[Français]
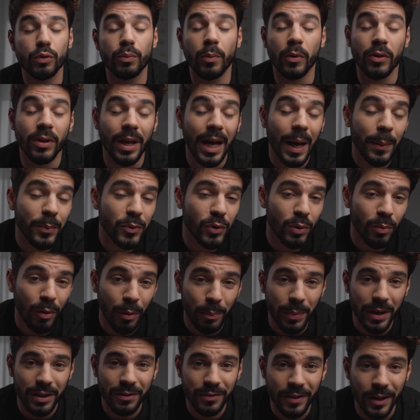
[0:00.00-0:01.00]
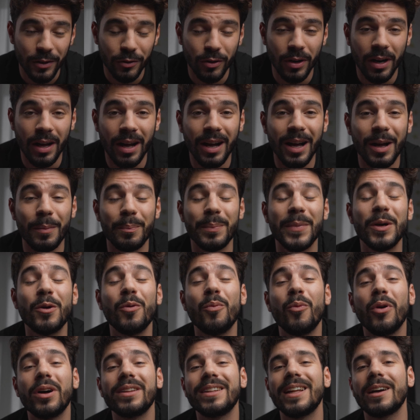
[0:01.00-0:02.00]
Je vous demande absolument pas de faire de l'art, mais
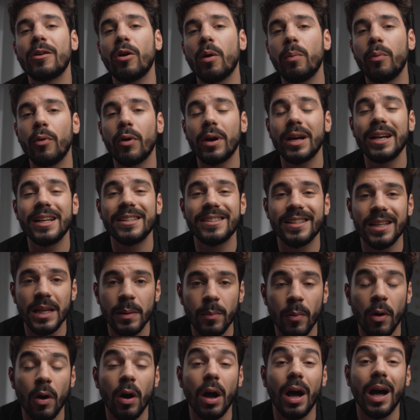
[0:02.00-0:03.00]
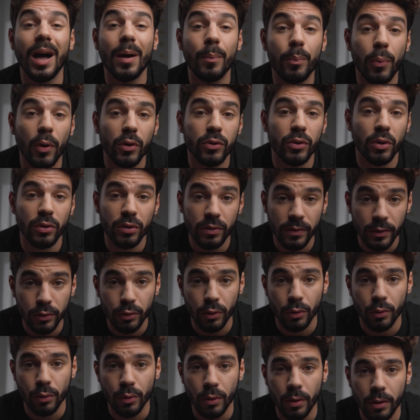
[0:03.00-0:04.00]
au moins d'incorporer les éléments importants de
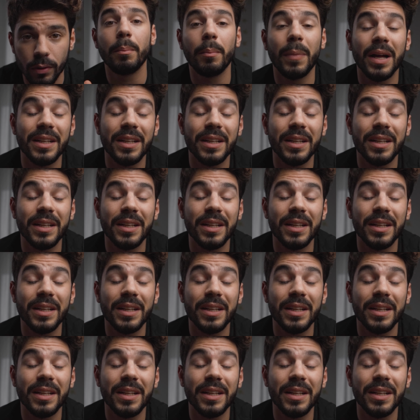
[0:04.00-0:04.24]
votre cours.